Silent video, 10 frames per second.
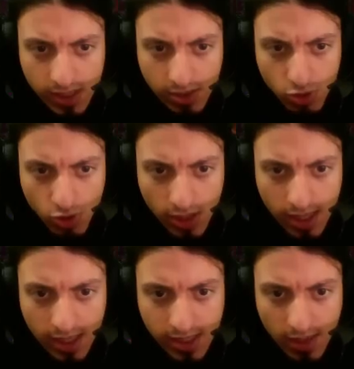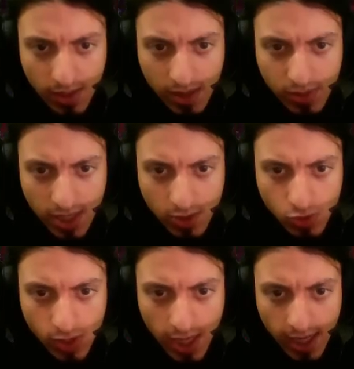da şu an tek istemediğim şey
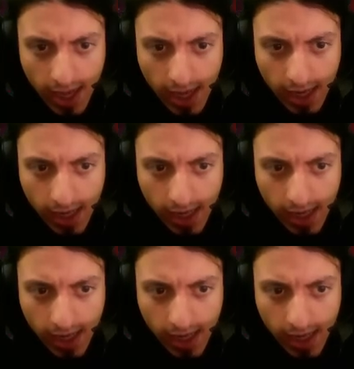rüzgar yani.